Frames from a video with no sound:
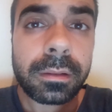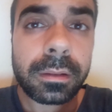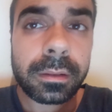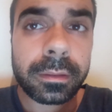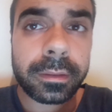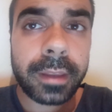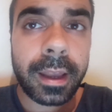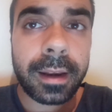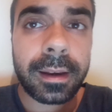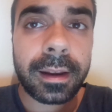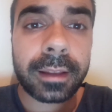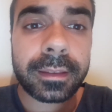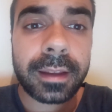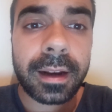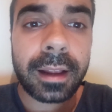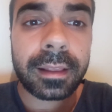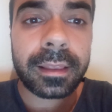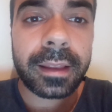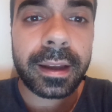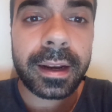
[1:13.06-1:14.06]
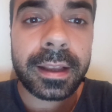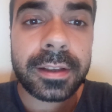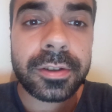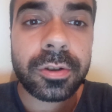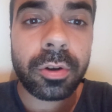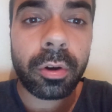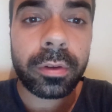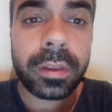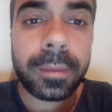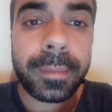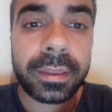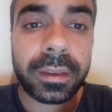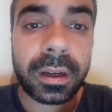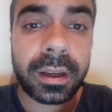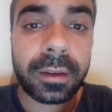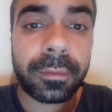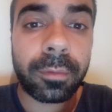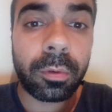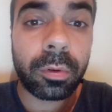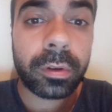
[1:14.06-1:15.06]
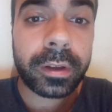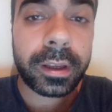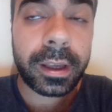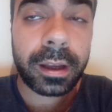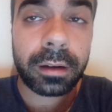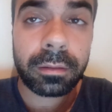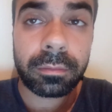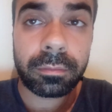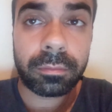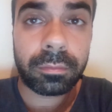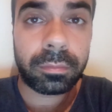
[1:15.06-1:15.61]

del lateral derecho Dimitri Fulquier,